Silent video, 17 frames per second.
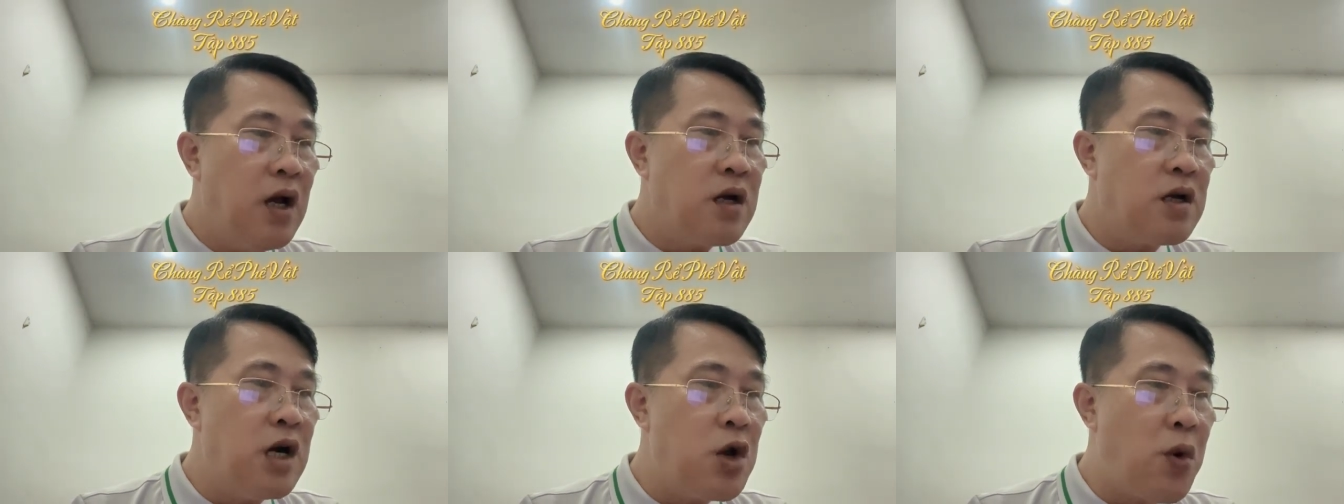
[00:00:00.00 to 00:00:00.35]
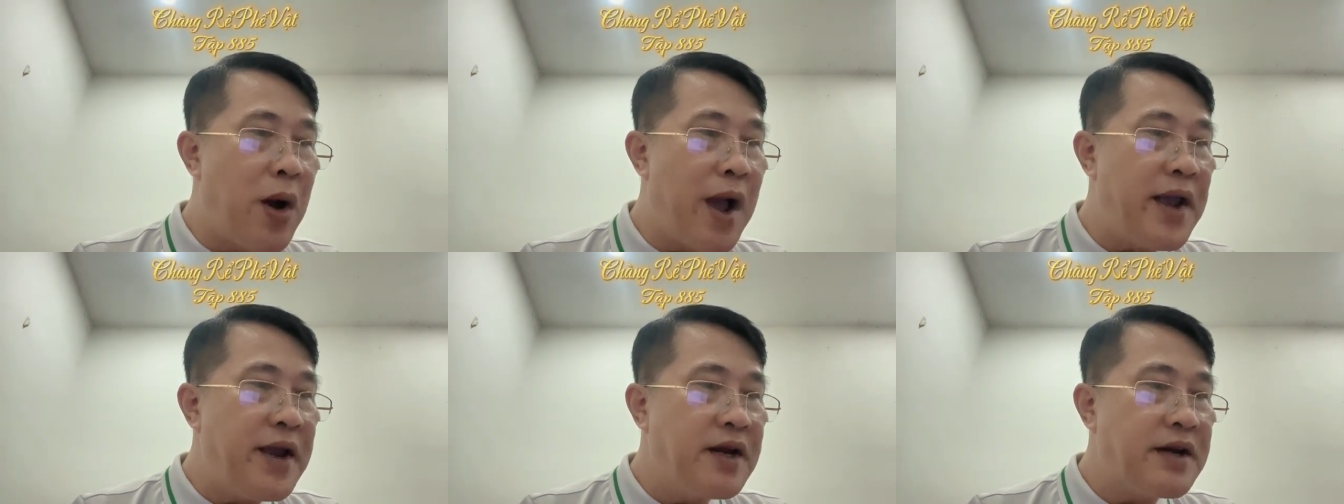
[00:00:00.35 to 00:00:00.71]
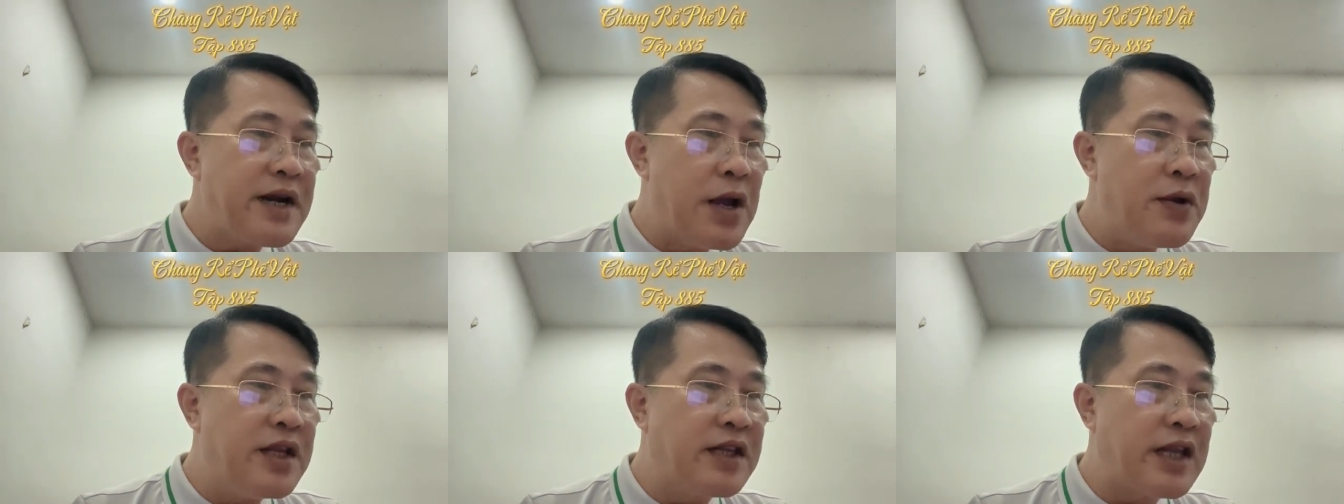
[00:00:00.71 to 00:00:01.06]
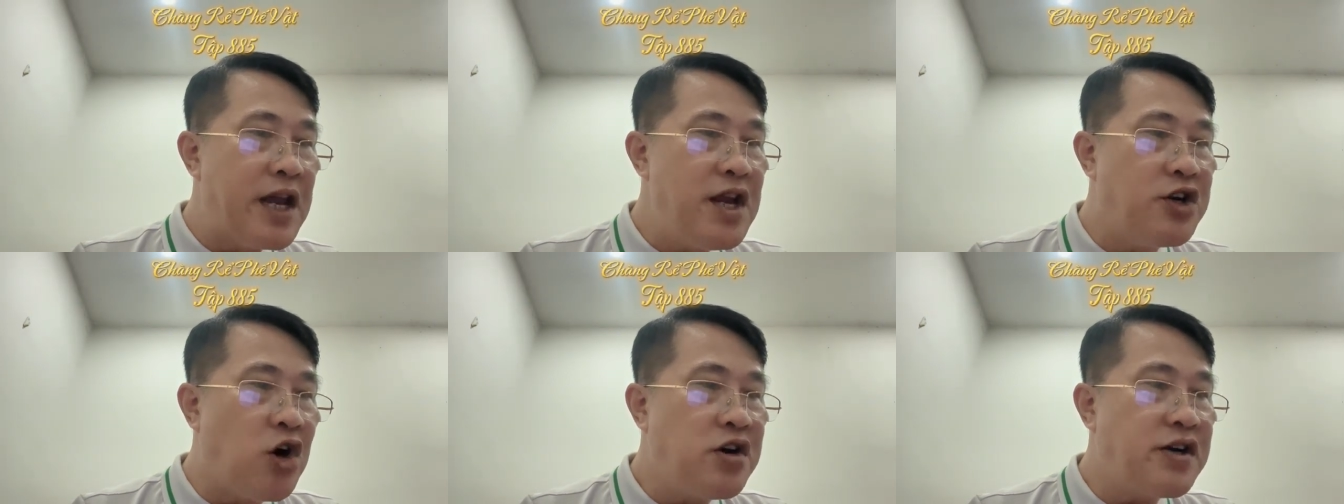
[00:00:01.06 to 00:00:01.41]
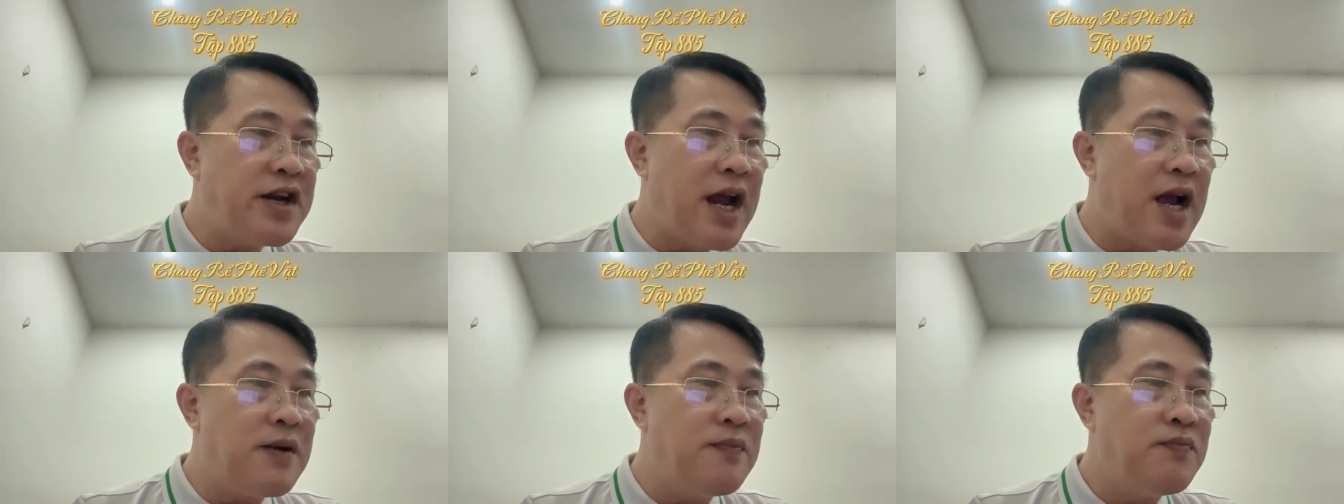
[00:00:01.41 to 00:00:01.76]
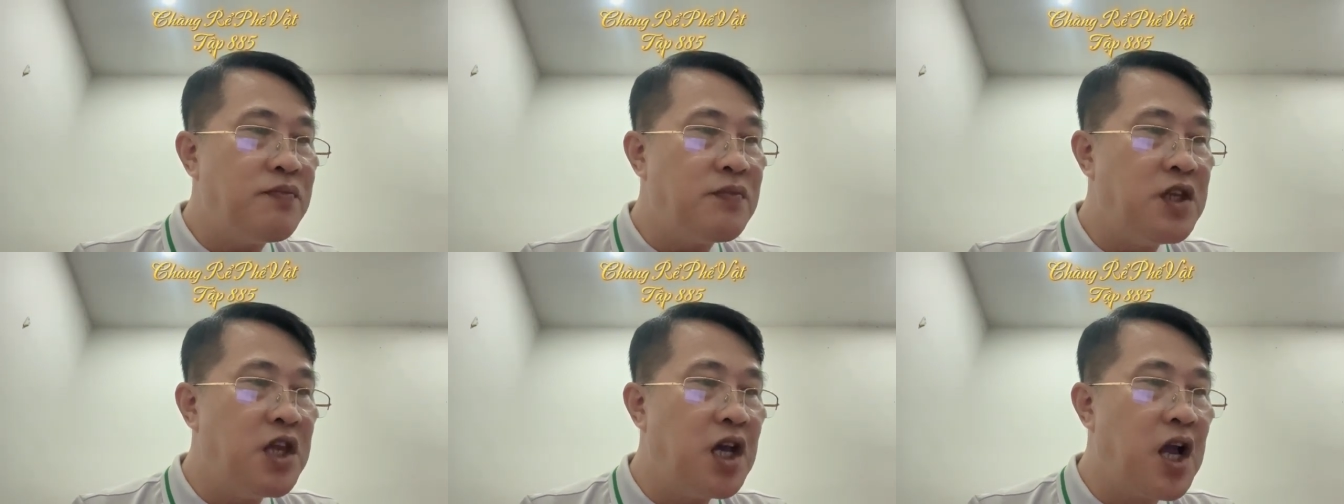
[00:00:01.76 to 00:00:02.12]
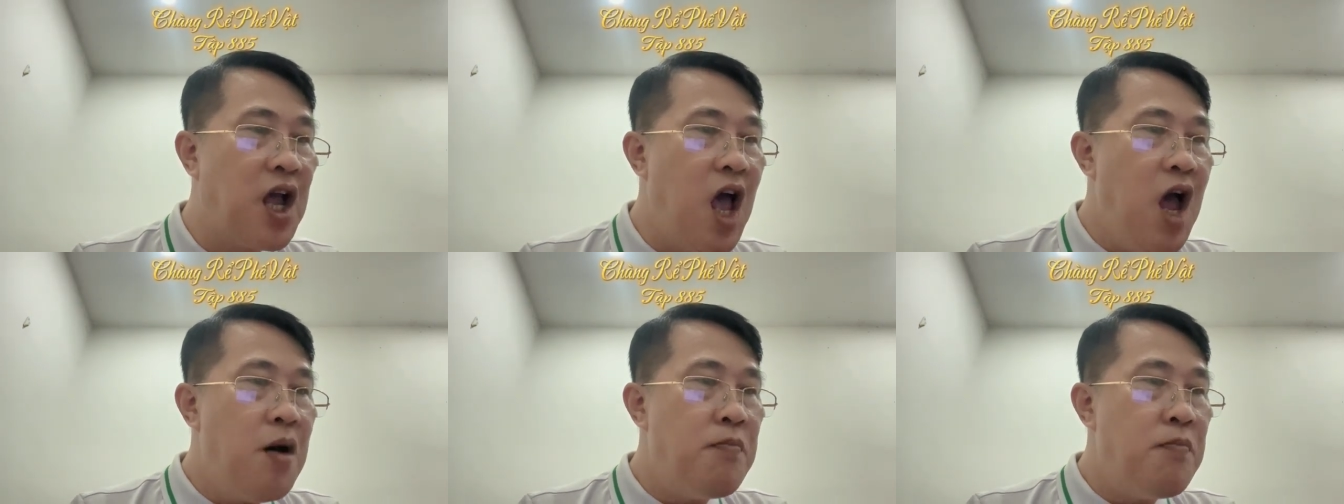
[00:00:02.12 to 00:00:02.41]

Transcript: Người ngoài đều nhìn thấy rõ ràng, nhưng